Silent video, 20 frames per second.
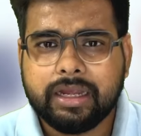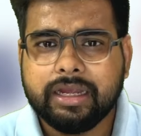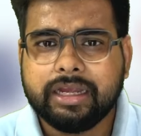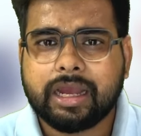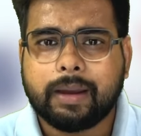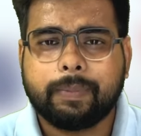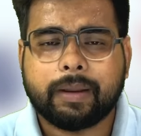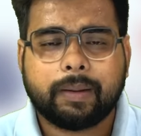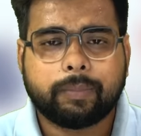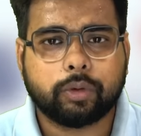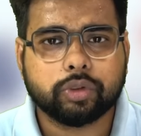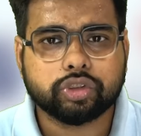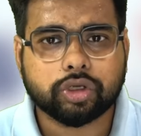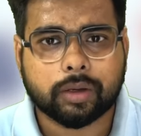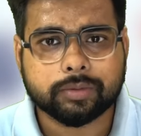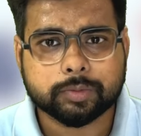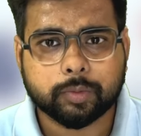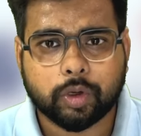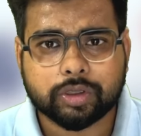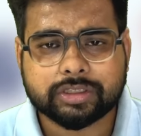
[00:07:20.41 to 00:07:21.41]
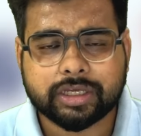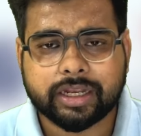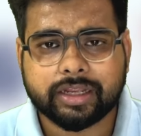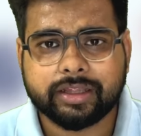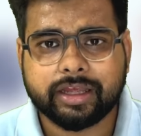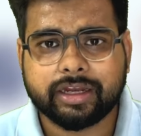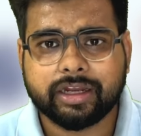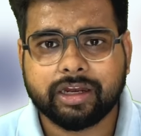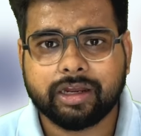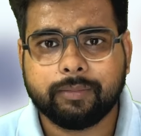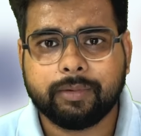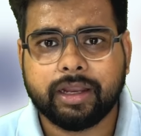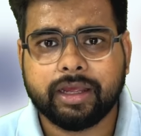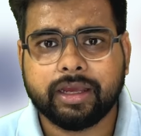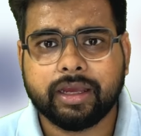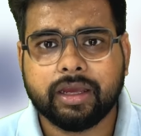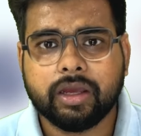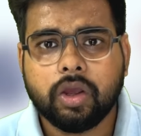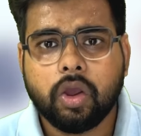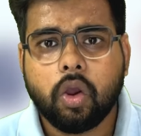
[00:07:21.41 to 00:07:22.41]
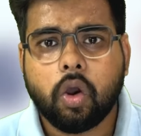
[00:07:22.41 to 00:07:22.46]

यहां पर आपको जॉब्स बहुत सारी देखने के लिए मिलेंगी